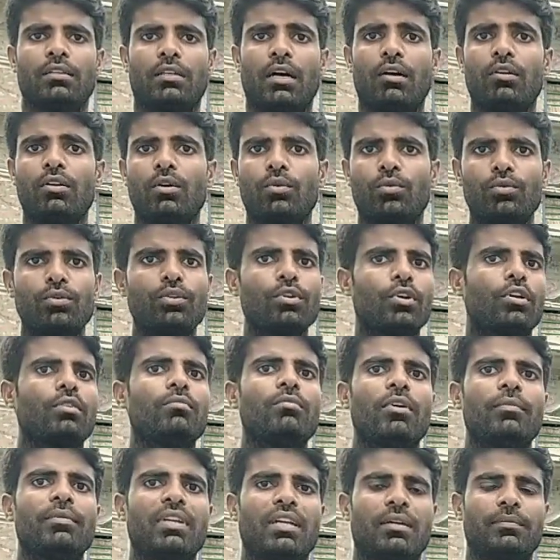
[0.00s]
তাহলে কোনো
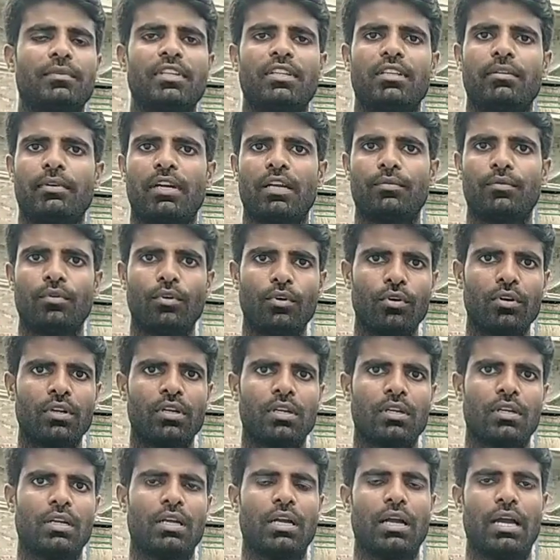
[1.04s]
রকমভাবেই আপনাদের বায়োফ্লক
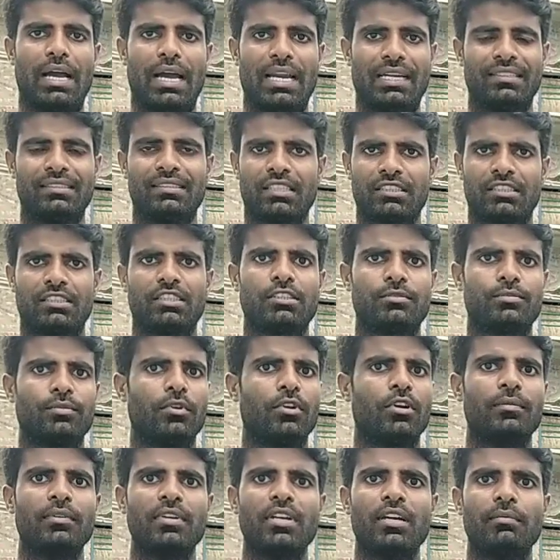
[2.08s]

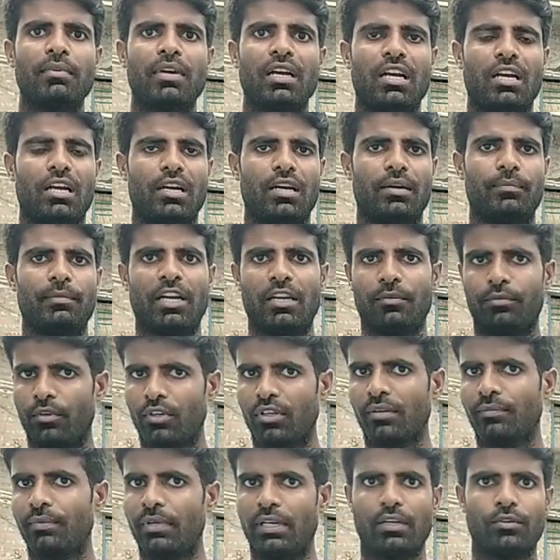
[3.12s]
আনসাকসেসফুল হবে না বা
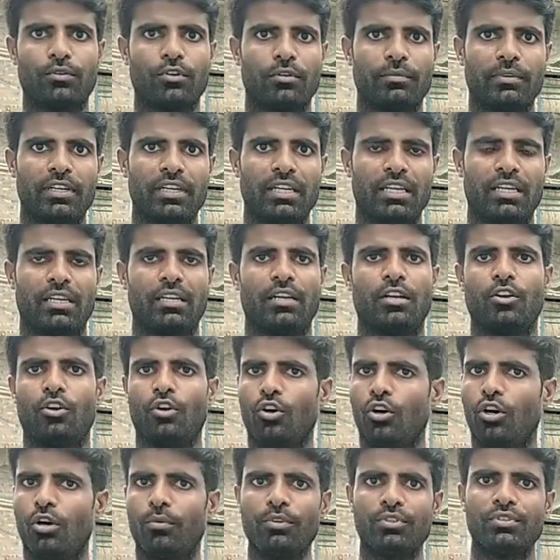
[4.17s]
বায়োফ্লকে ফেল করবেন না
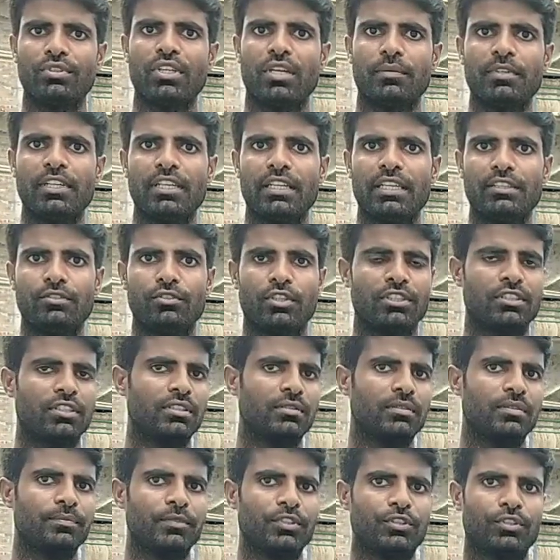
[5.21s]
অবশ্যই আপনারা এই
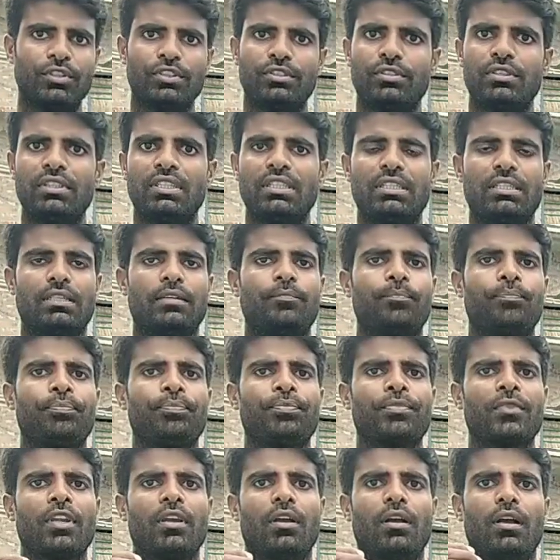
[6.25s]
দশটি বিষয়ে যদি
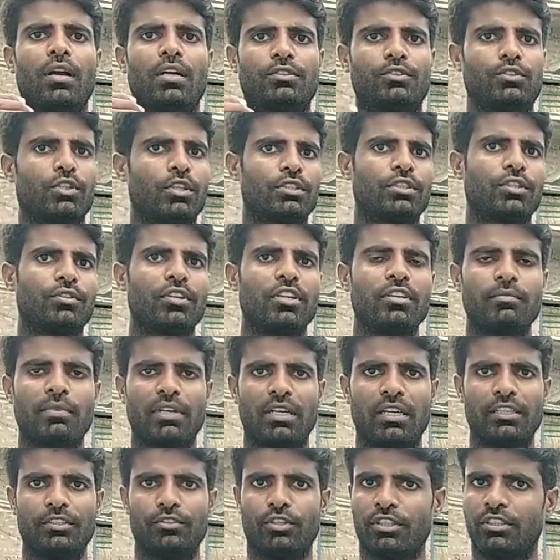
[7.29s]
চর্চা করেন
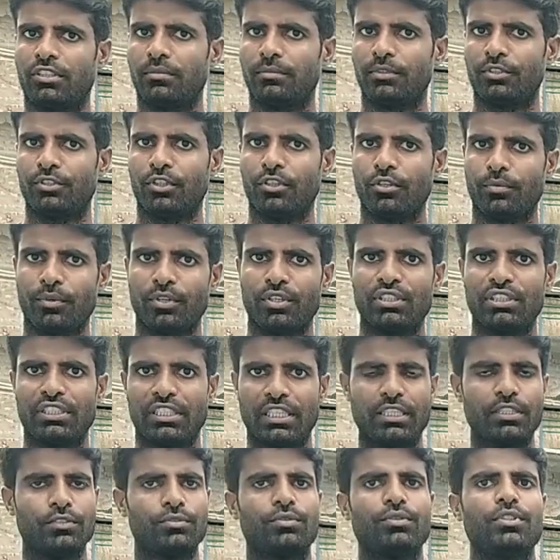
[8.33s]
বা এই দশটি বিষয়ের উপরে
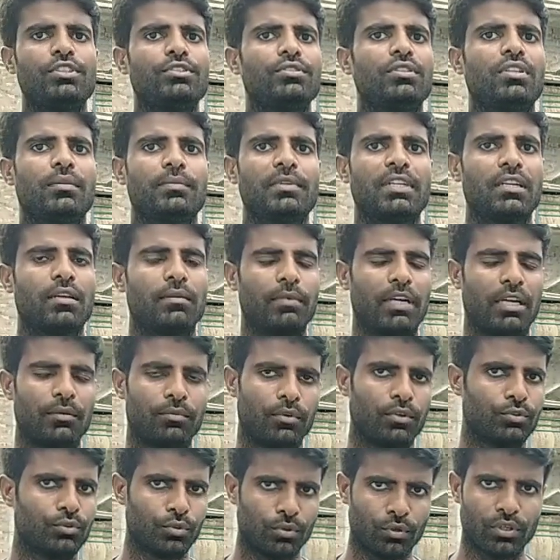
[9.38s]
জেনে শুনিয়ে যদি আপনারা
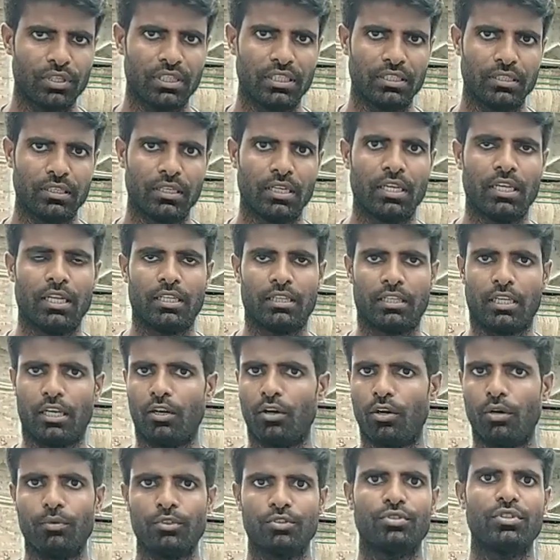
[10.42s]
বায়োফ্লক শুরু করেন
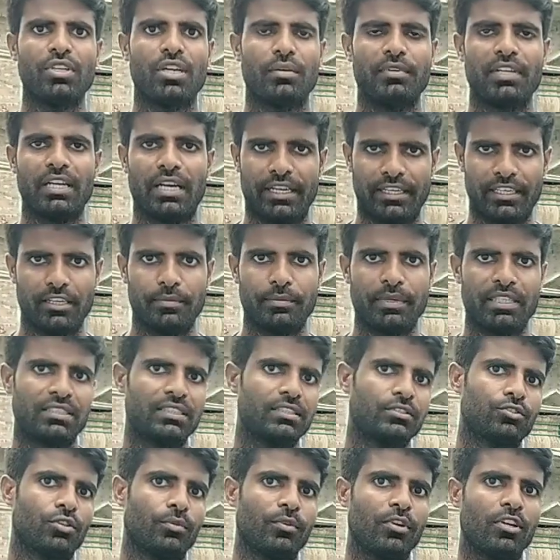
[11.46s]
তাহলে অবশ্যই আপনি হান্ড্রেড
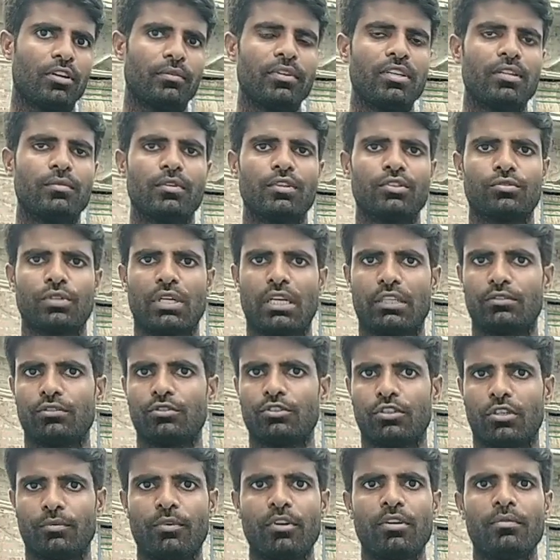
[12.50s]
পার্সেন্ট সফল হবেন এবং
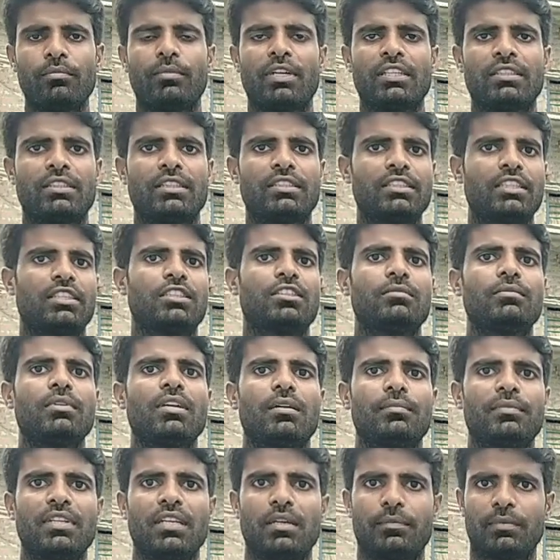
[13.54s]
একজন সফল মাছ চাষি
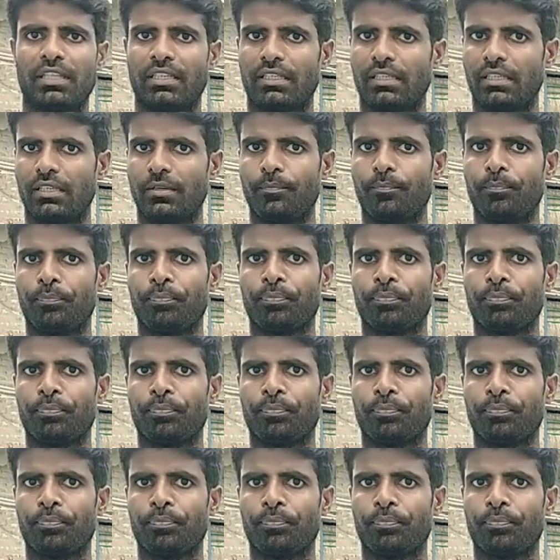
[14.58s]
হিসেবে আপনি আপনাকে